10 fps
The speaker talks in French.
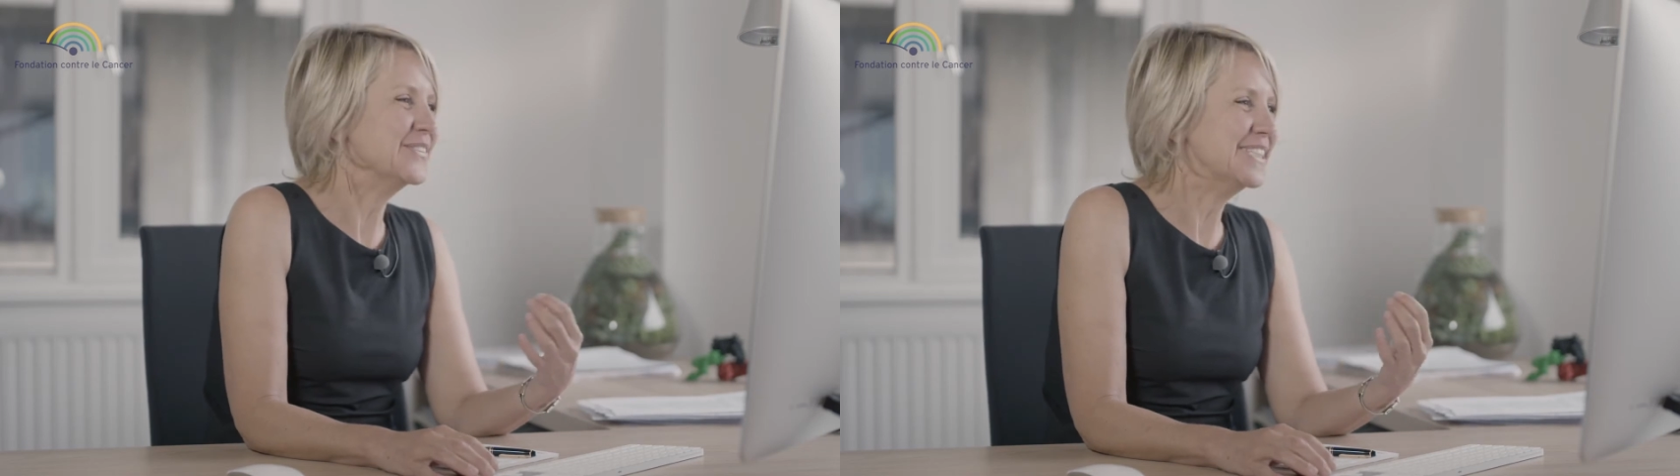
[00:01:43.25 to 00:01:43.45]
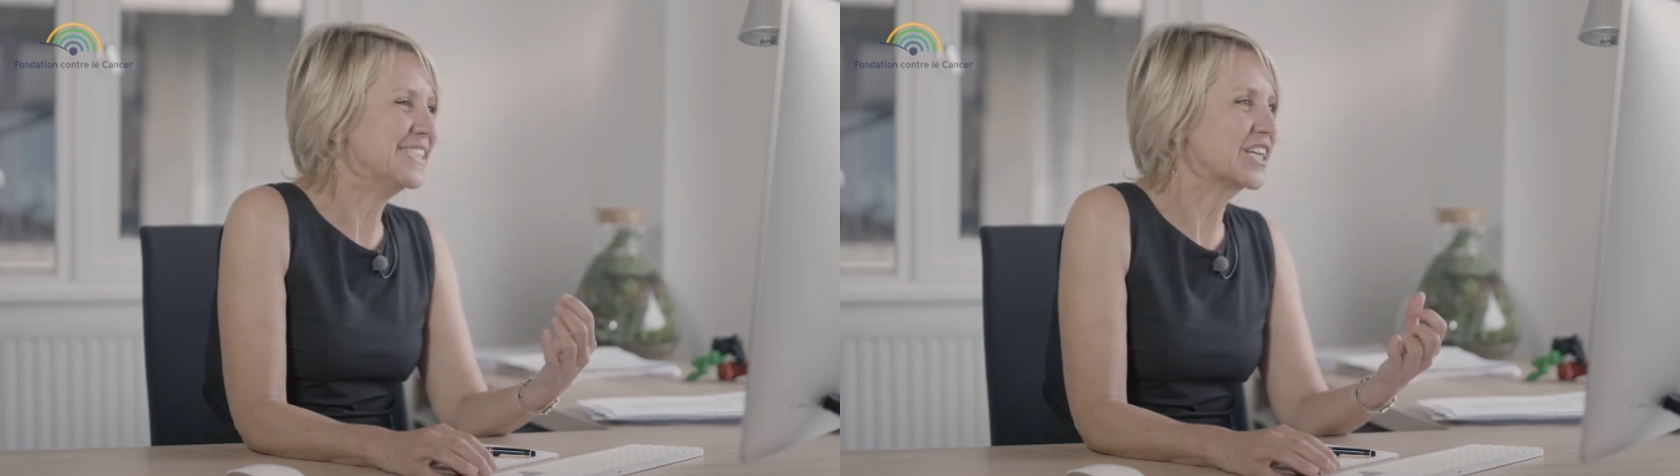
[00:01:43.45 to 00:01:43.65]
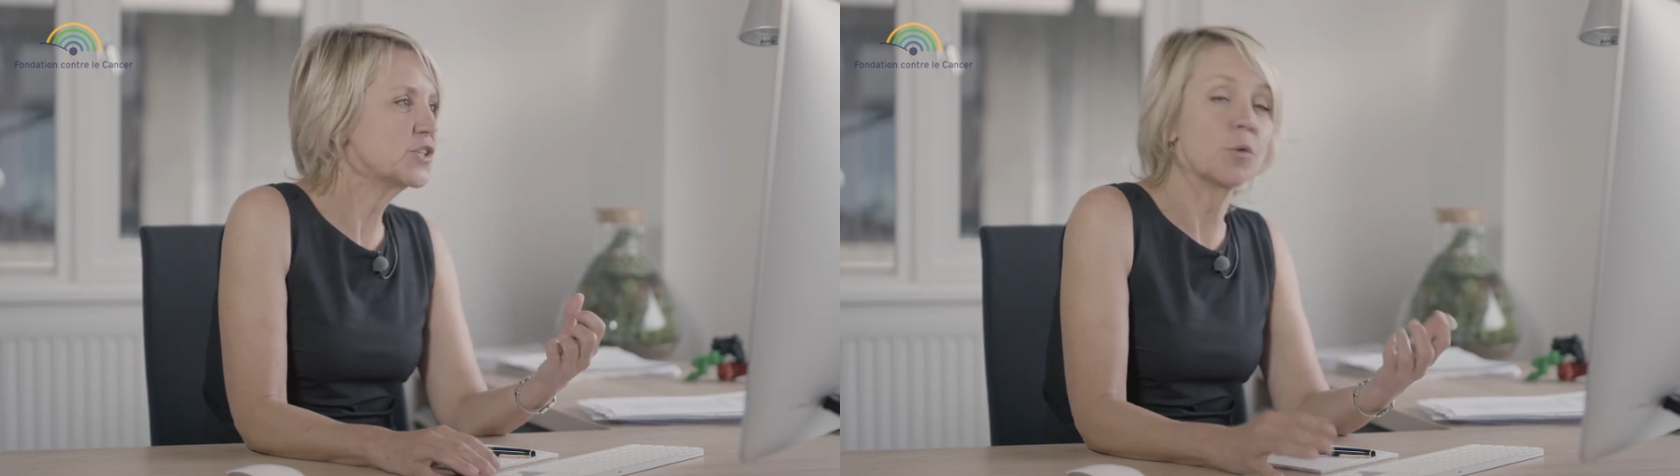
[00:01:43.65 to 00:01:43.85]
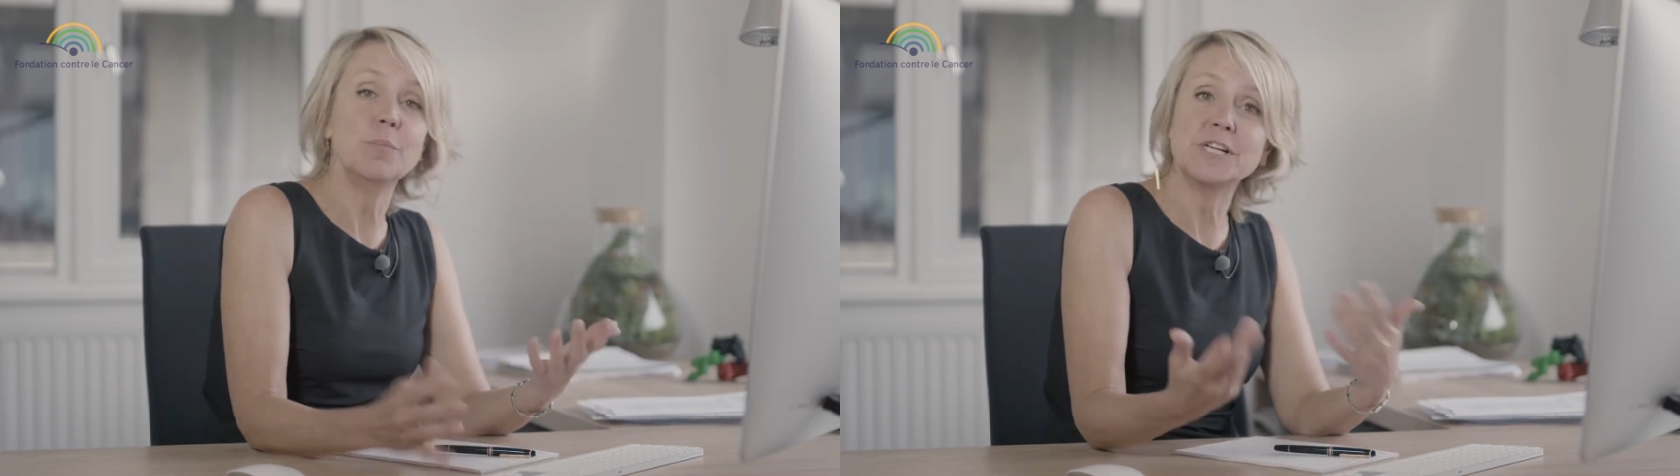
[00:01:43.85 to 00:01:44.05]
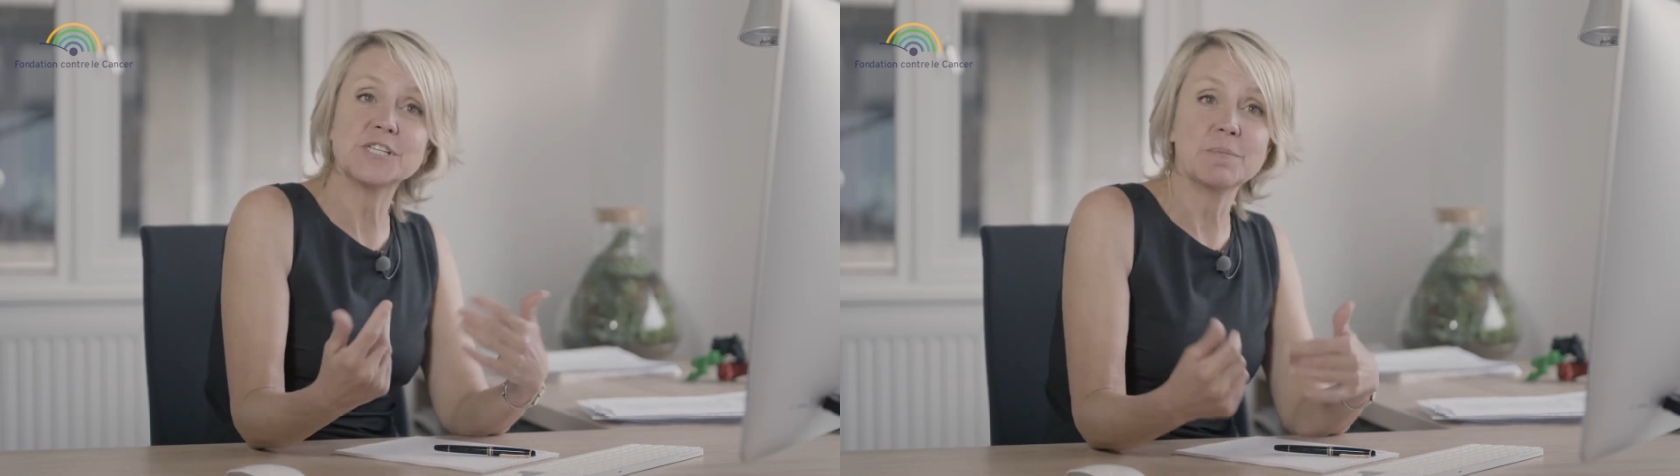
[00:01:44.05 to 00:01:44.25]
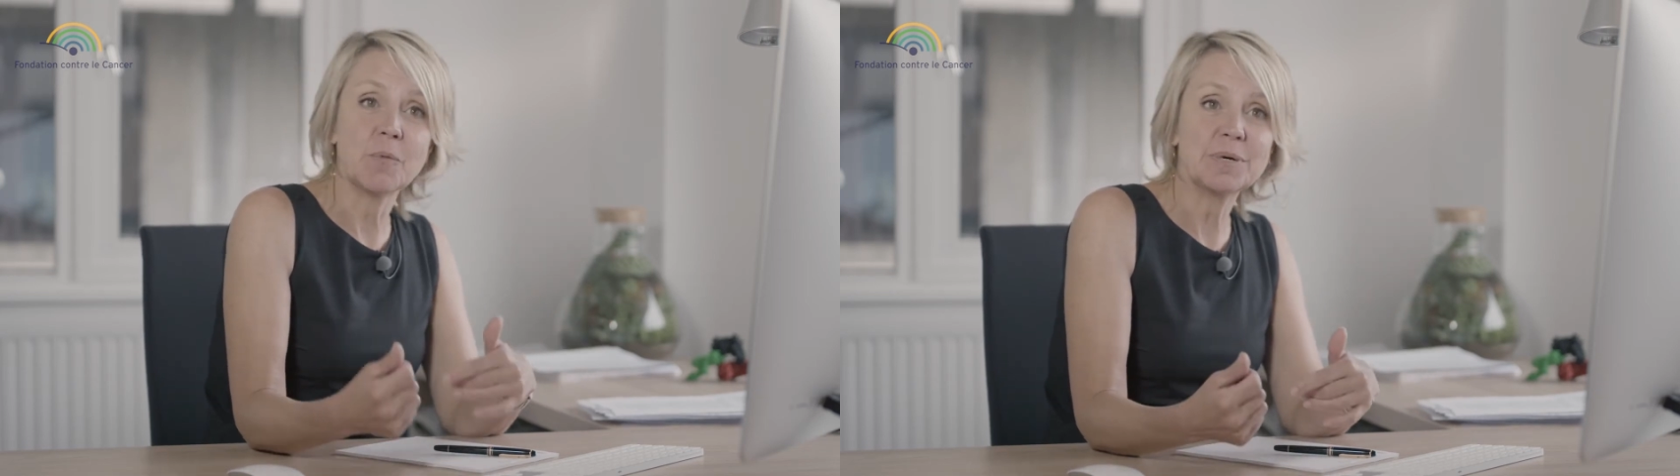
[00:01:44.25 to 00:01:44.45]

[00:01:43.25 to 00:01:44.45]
des chercheurs belges qui m'ont